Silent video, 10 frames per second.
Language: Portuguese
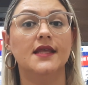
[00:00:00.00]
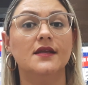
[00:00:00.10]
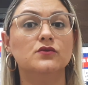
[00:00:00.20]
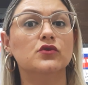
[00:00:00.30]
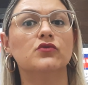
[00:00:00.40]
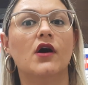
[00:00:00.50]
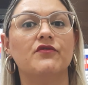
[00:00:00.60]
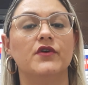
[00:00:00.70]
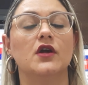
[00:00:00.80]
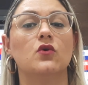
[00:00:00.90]
tem tudo a
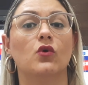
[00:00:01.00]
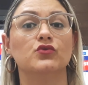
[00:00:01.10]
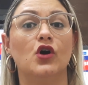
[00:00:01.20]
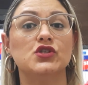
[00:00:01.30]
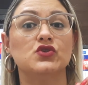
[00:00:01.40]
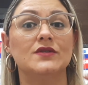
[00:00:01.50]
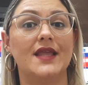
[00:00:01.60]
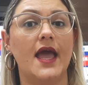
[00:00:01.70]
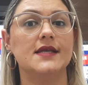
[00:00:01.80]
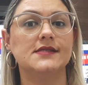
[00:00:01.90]
ver com o nosso
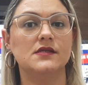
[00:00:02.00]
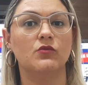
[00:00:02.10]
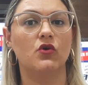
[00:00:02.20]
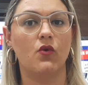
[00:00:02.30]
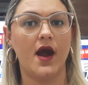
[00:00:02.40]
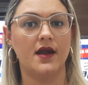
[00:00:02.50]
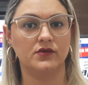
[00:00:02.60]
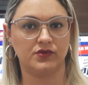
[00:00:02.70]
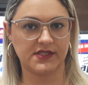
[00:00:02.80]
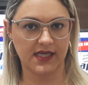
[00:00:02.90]
14
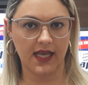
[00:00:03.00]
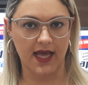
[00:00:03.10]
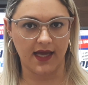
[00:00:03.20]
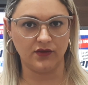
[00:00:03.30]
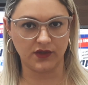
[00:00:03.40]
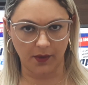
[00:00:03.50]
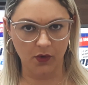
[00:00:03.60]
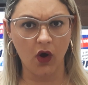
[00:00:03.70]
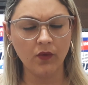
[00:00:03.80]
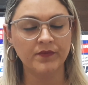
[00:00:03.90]
quarto salário, tá
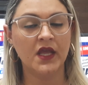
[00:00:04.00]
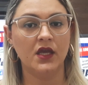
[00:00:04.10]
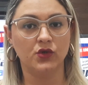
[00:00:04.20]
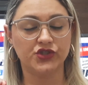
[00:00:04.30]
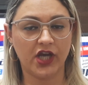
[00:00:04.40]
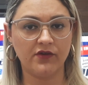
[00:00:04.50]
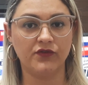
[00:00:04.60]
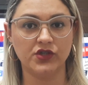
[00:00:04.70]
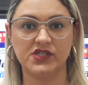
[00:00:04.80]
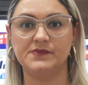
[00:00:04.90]
bom? Eu já
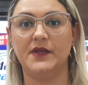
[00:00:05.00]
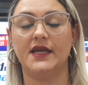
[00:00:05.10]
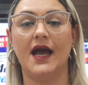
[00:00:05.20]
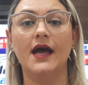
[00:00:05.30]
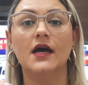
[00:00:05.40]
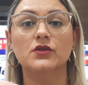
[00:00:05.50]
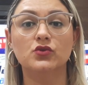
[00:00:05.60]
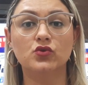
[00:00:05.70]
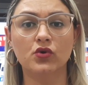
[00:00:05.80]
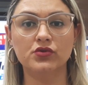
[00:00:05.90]
vou te explicar
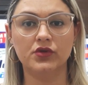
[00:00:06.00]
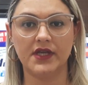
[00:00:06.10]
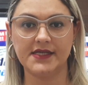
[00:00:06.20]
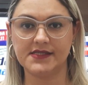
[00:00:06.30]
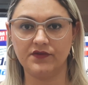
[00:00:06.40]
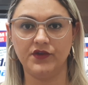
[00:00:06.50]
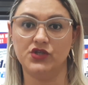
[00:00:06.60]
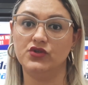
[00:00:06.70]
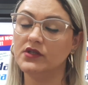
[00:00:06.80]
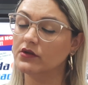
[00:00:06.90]
tudo nesse
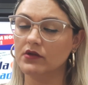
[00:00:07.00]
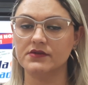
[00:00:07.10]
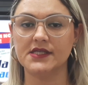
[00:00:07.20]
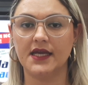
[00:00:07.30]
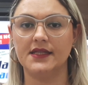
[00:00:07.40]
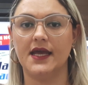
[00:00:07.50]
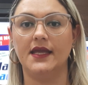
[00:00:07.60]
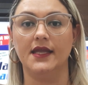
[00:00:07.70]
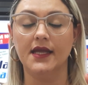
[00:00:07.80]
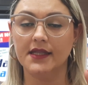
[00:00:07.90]
vídeo. Então não saia
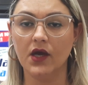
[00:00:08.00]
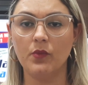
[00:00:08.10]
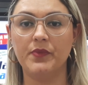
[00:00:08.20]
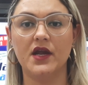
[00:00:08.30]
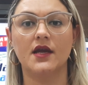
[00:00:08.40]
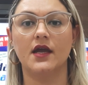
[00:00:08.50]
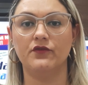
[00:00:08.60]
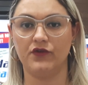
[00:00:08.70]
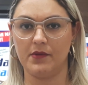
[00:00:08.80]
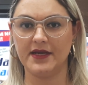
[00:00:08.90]
daí, não perca a
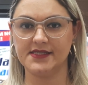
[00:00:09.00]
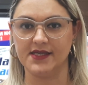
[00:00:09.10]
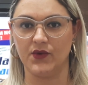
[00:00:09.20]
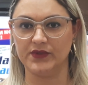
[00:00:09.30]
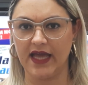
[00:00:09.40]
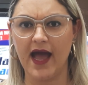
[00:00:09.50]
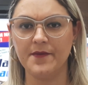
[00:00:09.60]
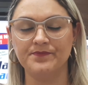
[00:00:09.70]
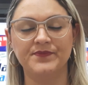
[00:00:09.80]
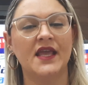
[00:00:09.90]
informação,
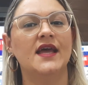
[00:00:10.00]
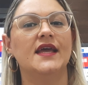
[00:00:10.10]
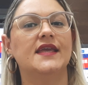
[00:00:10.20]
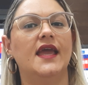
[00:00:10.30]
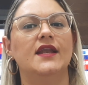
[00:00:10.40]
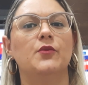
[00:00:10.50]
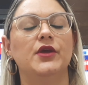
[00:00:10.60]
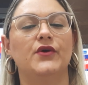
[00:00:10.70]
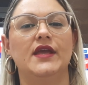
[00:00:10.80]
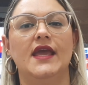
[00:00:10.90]
tá? Quem não
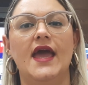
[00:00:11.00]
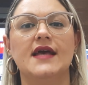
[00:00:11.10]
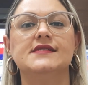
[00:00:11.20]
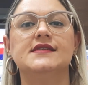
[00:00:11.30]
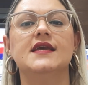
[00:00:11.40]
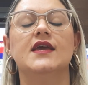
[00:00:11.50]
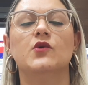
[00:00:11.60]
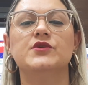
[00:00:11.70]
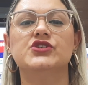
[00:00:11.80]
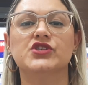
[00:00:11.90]
me conhece,
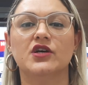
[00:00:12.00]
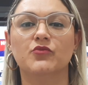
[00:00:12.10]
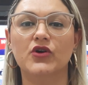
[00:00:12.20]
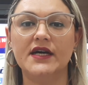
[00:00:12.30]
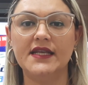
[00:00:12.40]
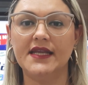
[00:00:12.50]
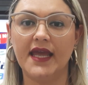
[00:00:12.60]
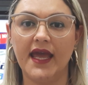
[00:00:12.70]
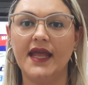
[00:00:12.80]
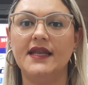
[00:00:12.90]
eu me chamo
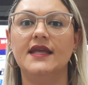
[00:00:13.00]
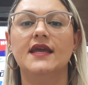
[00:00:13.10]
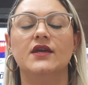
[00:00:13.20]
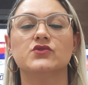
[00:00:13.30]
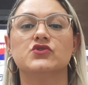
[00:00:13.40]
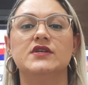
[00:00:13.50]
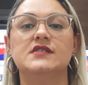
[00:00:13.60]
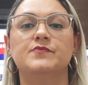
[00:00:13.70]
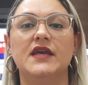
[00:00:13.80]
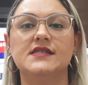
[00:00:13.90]
Aniele, eu sou
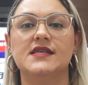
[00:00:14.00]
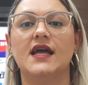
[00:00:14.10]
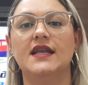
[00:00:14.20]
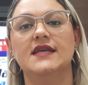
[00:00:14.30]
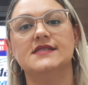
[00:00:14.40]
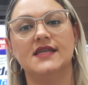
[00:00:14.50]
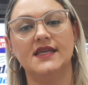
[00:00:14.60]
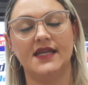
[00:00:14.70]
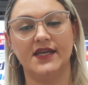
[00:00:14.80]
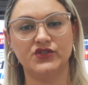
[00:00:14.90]
especialista
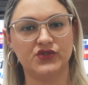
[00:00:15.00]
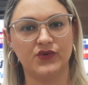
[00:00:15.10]
em crédito